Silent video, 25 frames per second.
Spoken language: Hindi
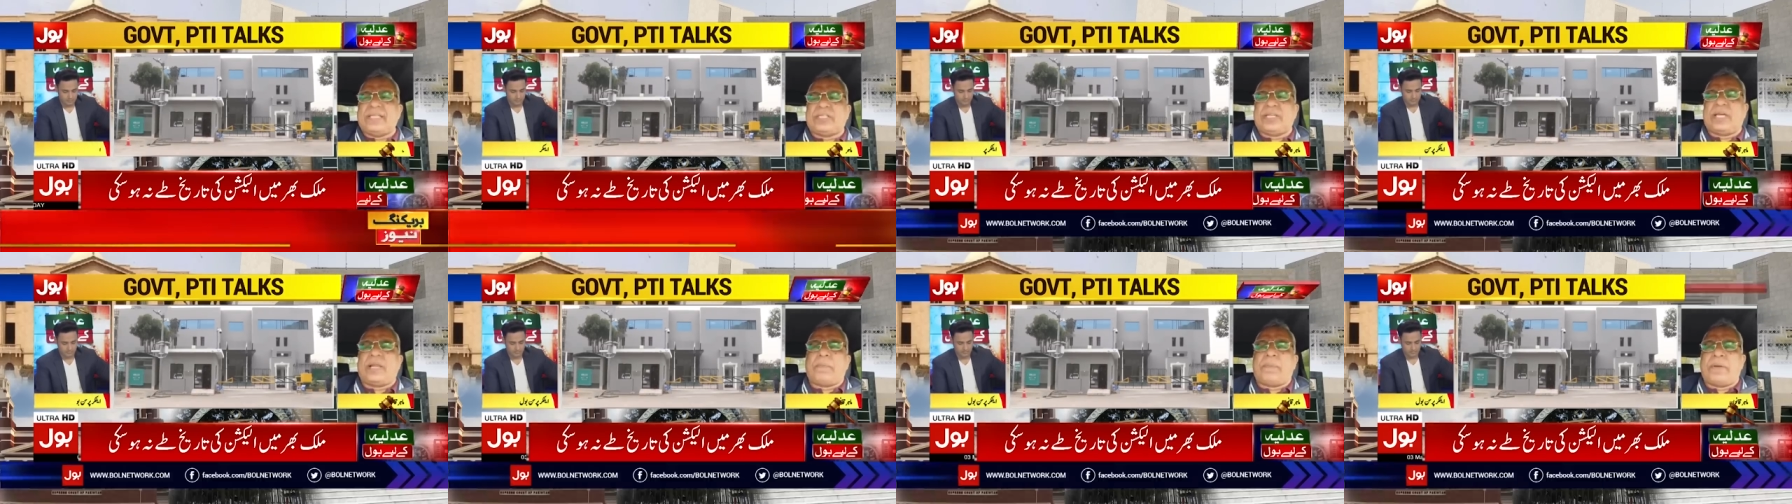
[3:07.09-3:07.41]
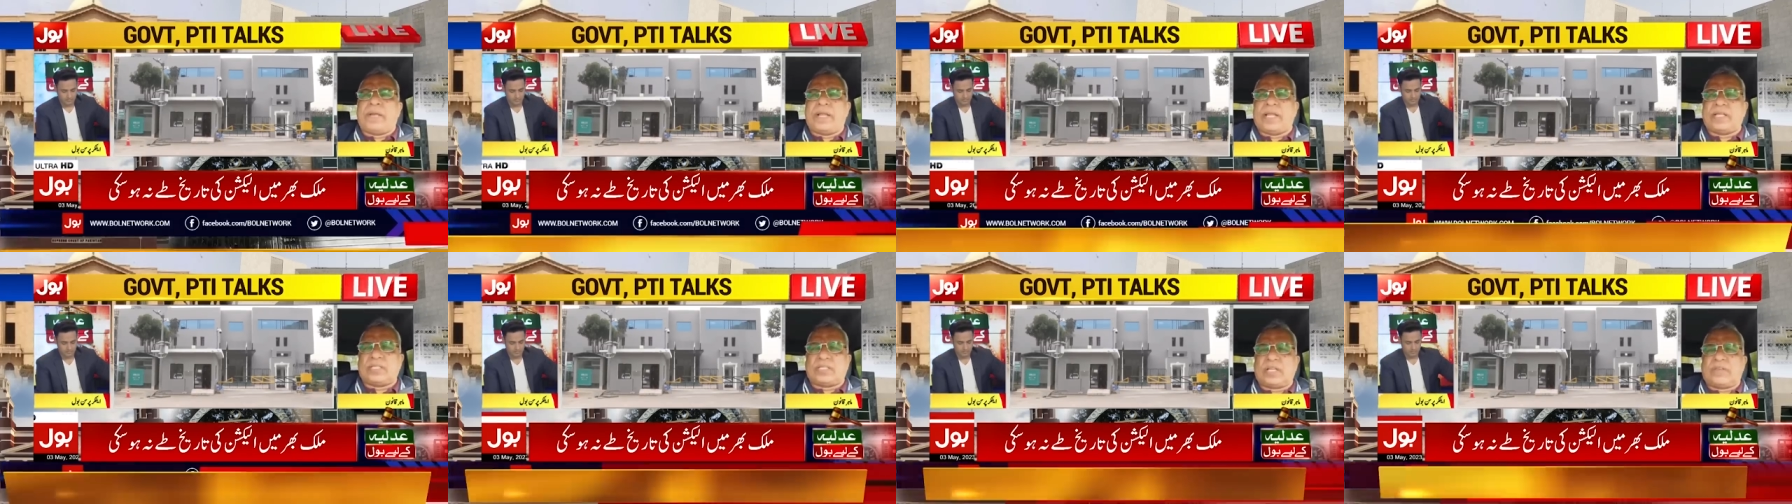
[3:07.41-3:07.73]
जेल
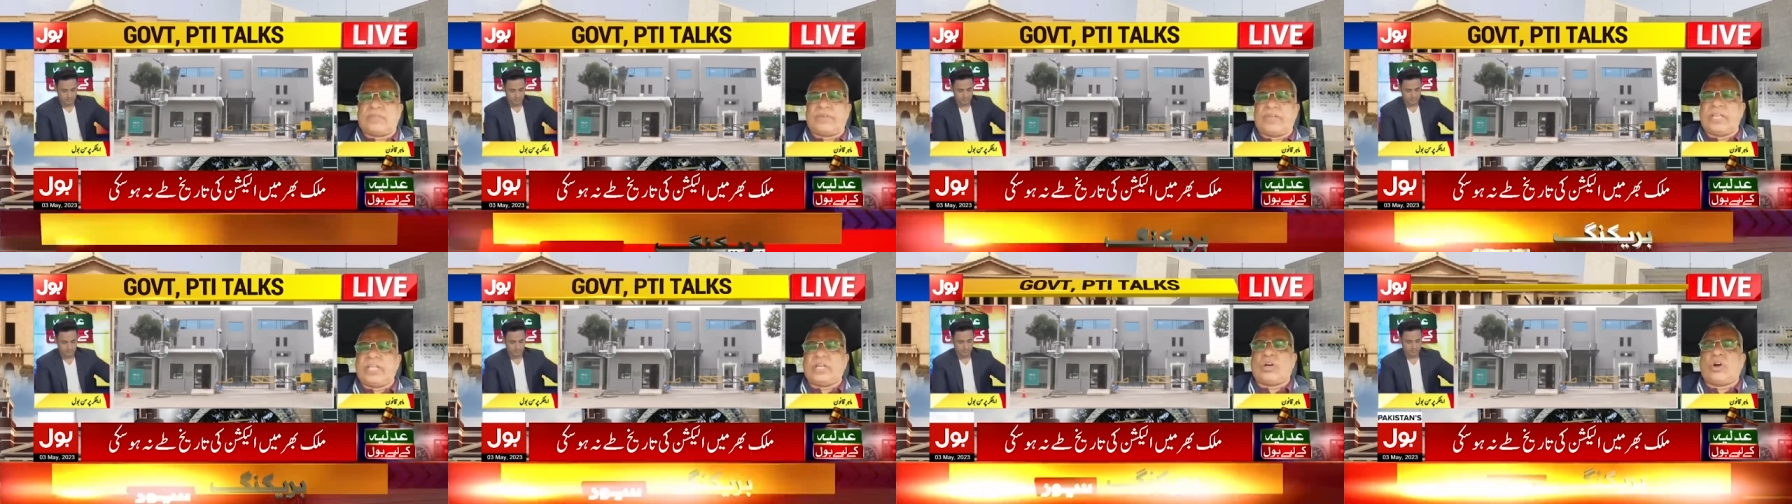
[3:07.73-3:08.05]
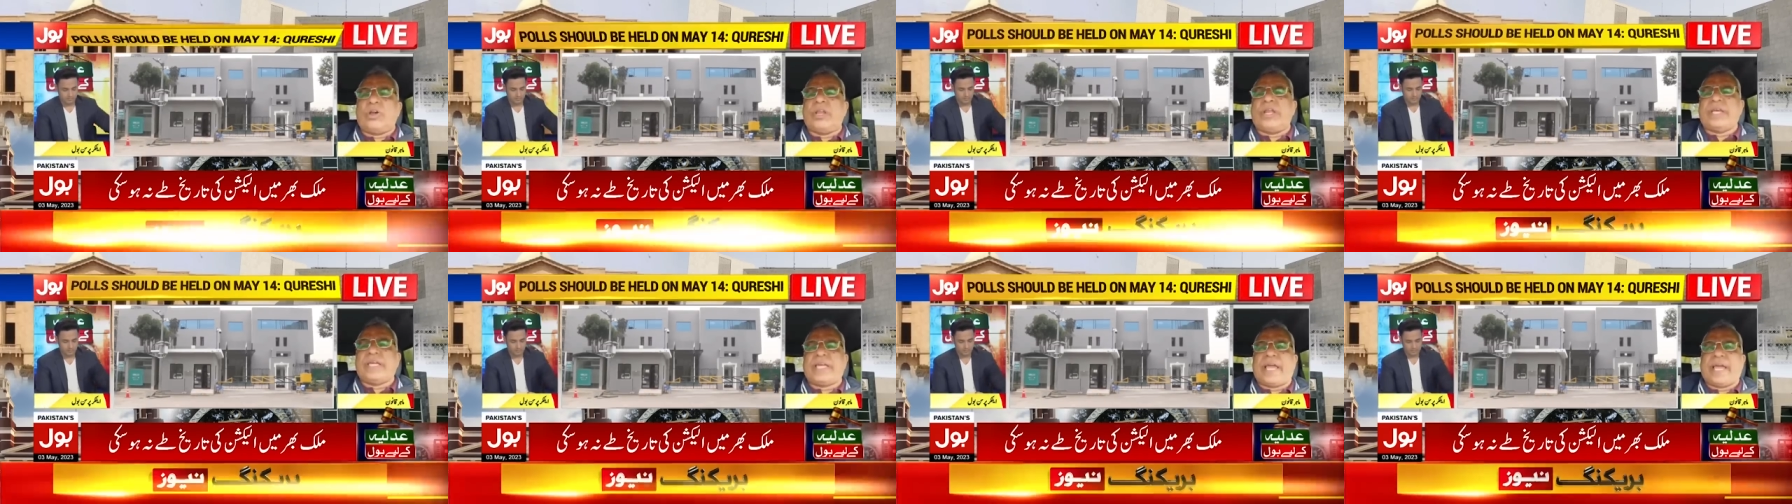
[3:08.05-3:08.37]
भेजे सिर्फ इन्हीं को
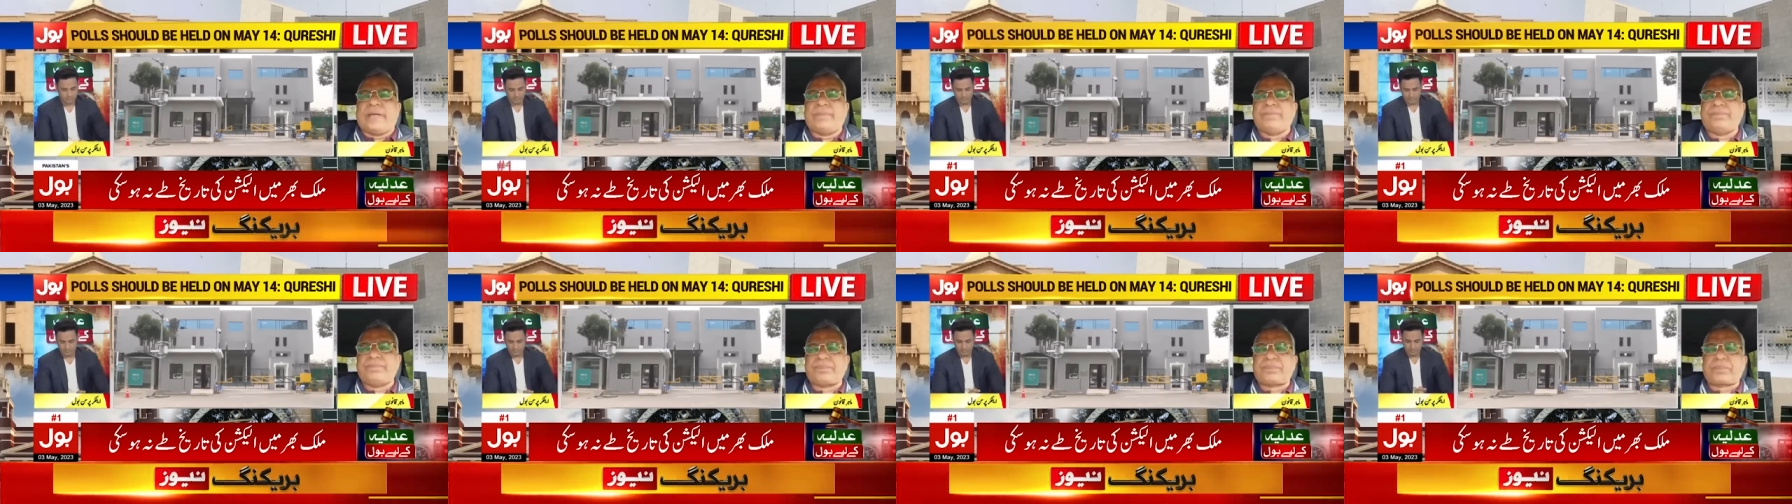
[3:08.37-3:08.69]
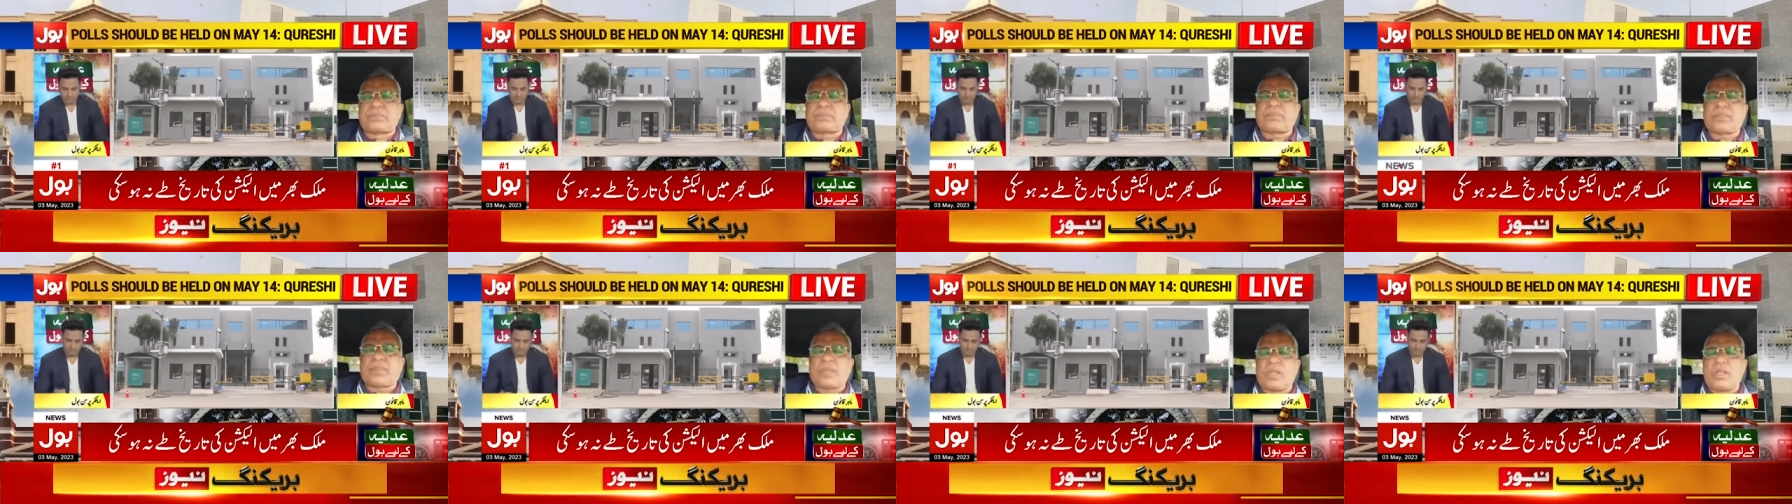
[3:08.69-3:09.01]
नहीं है हम्म।